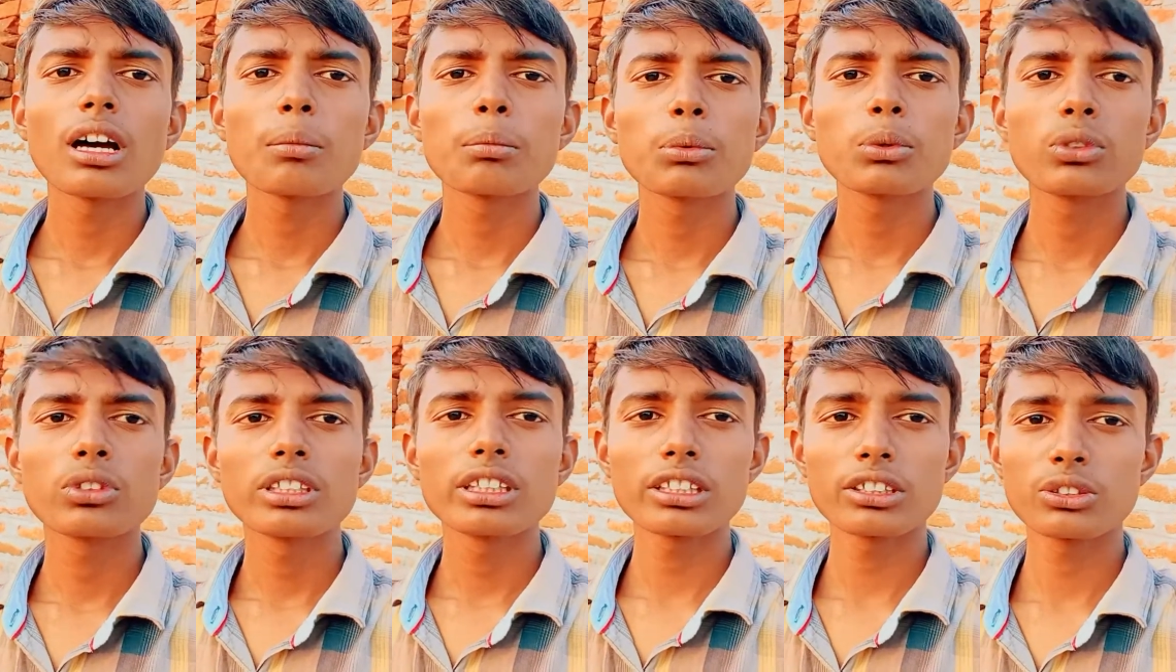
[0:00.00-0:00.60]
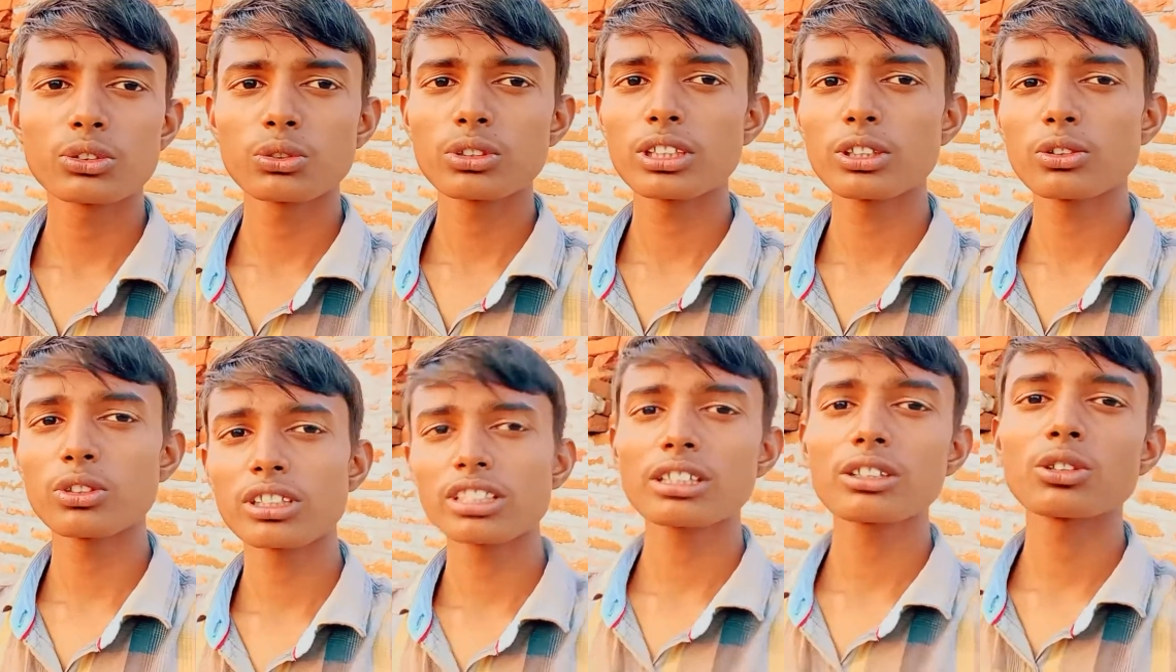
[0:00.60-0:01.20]
आप लोग देख
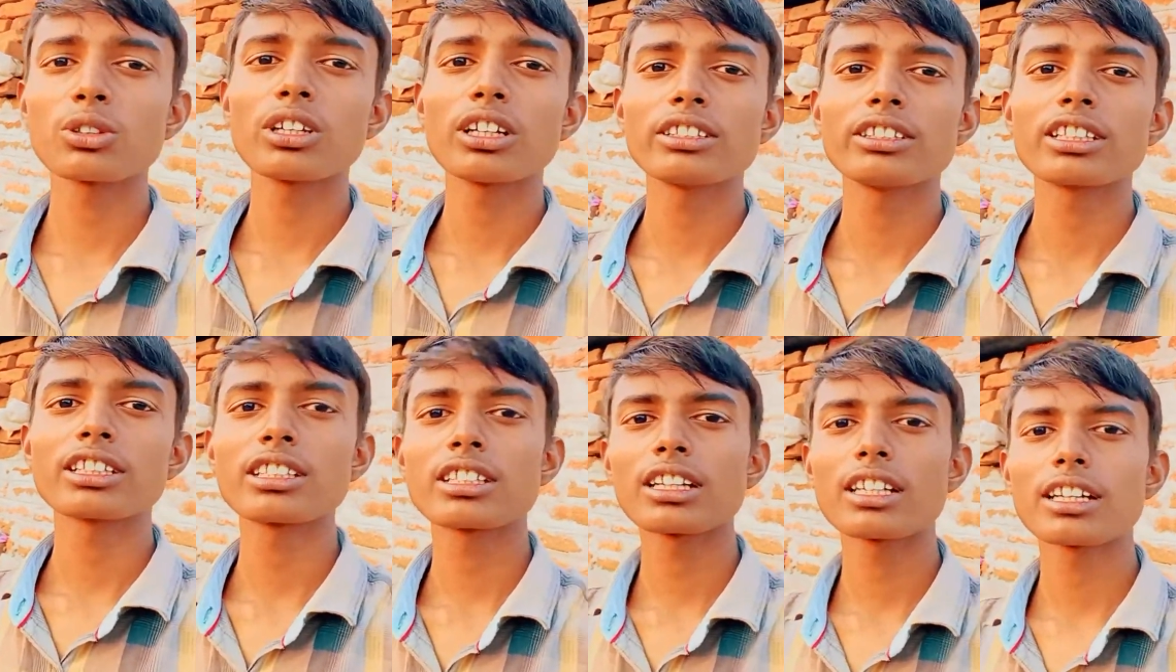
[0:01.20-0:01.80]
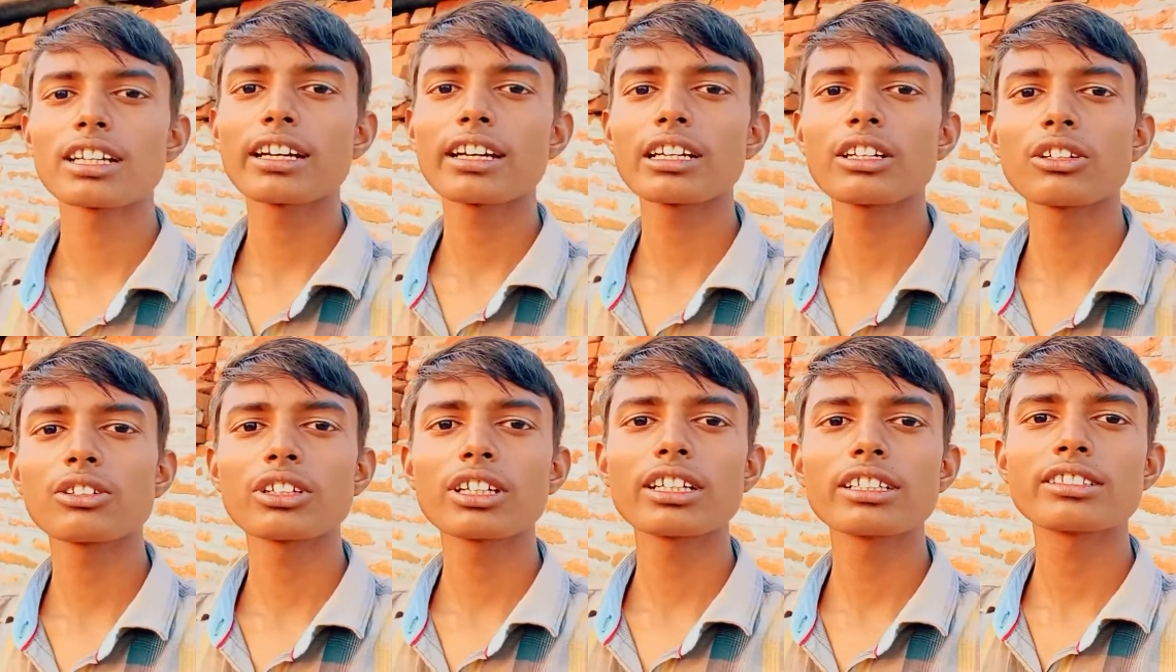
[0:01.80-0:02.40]
चुके होंगे थोड़ा झटका
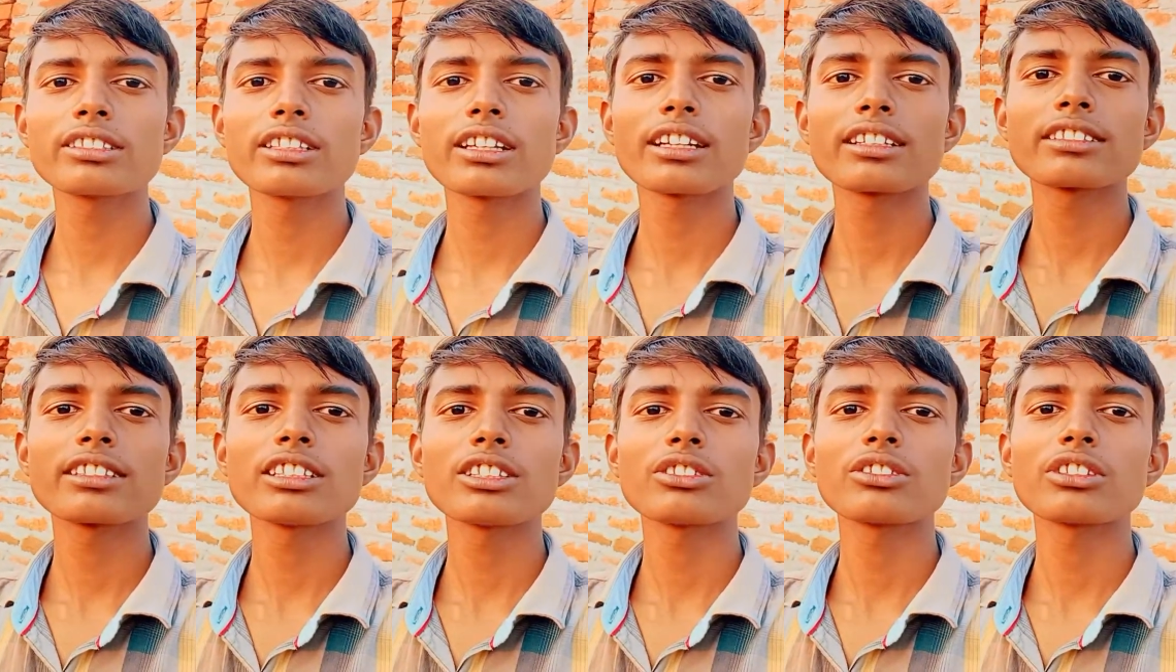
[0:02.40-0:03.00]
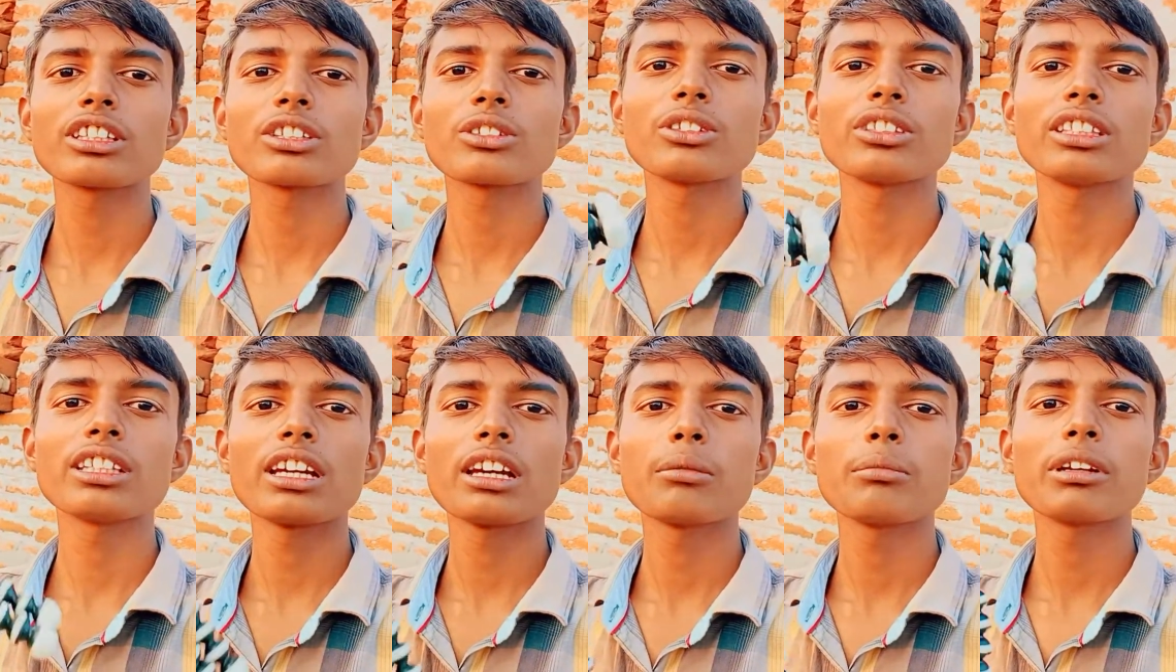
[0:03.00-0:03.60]
लगाया होगा इस तरह से तो
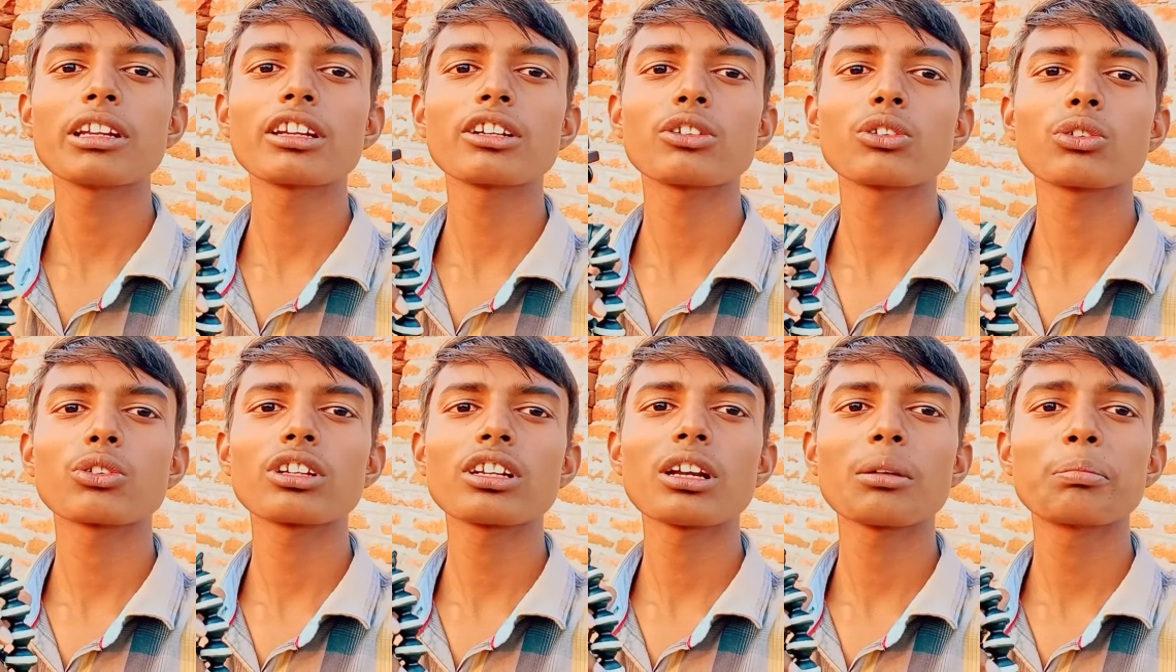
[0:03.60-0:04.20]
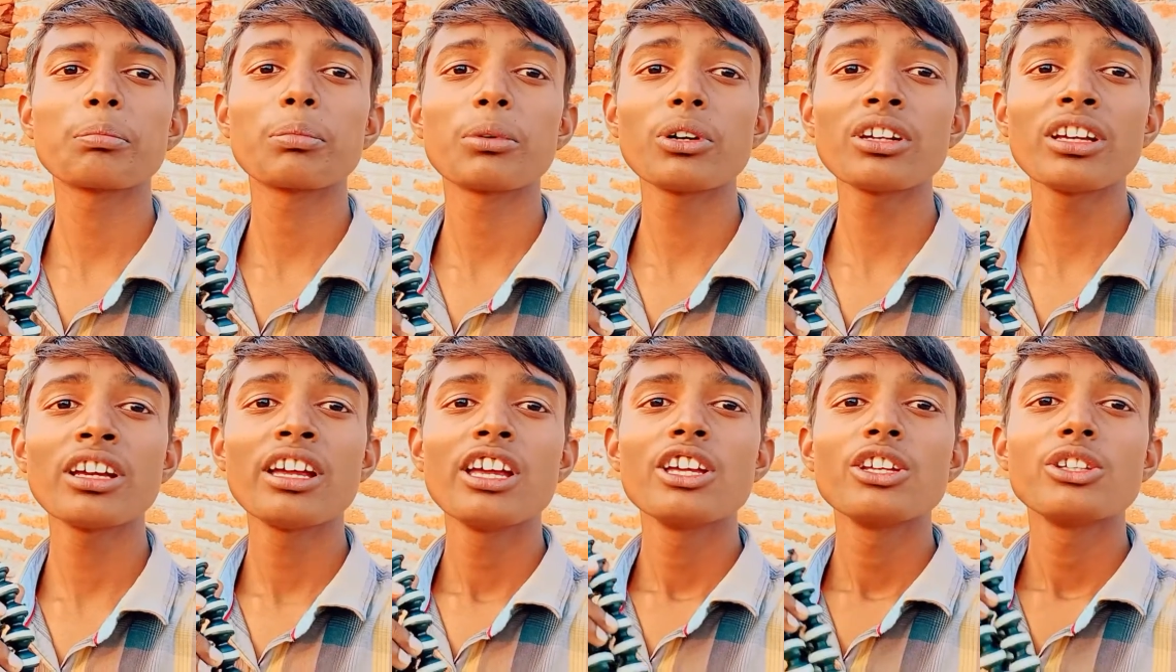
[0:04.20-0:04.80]
देखो ये है मेरा गोरिला
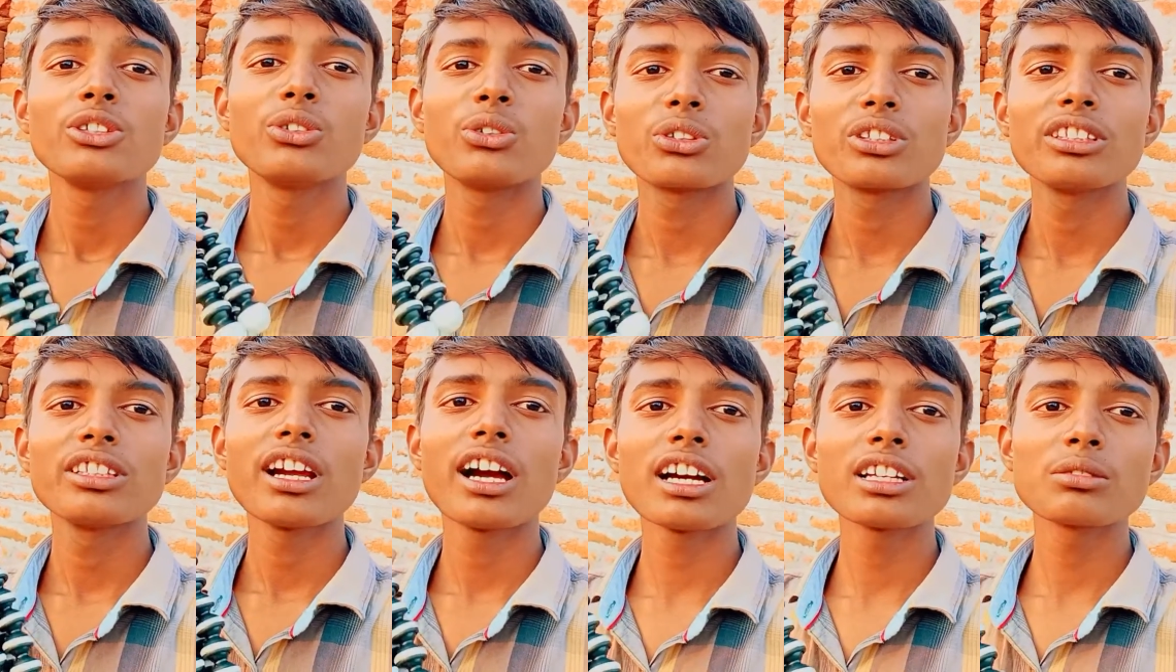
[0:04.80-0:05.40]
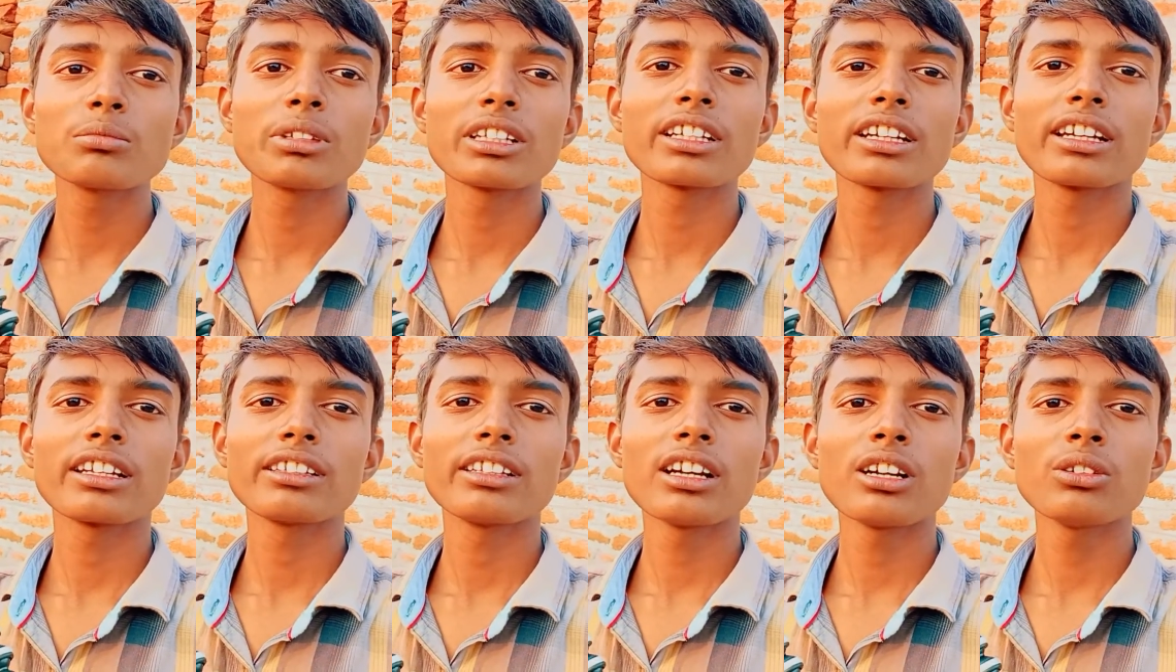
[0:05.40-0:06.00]
पॉड जो कि आज मैं
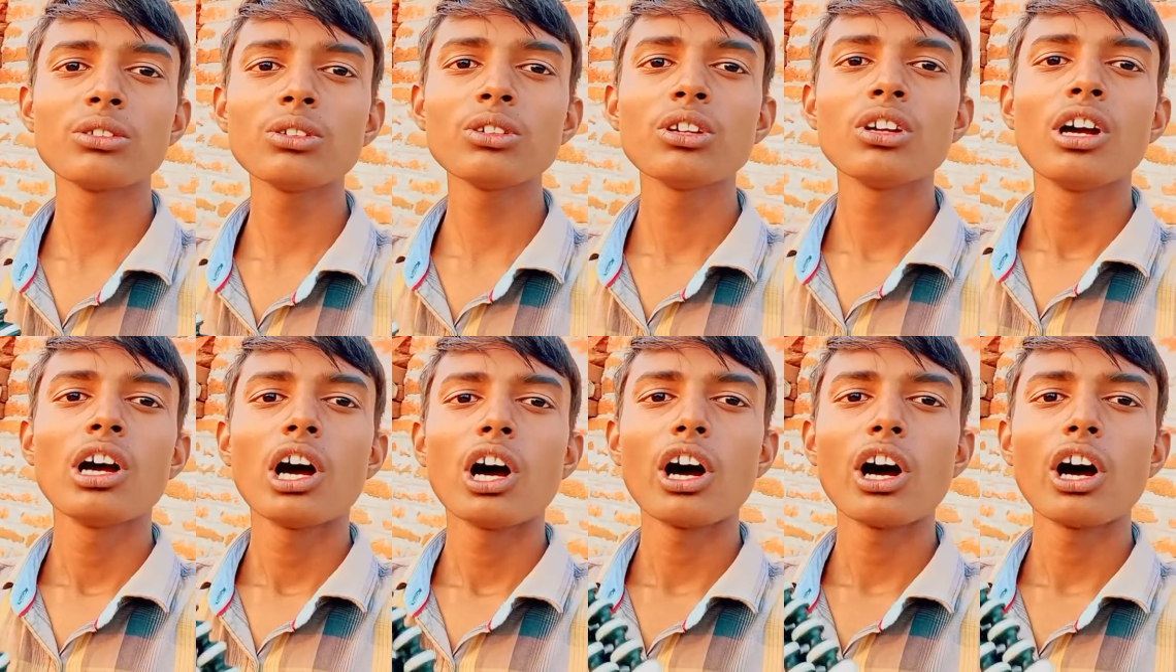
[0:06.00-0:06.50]
ख़रीदा हूँ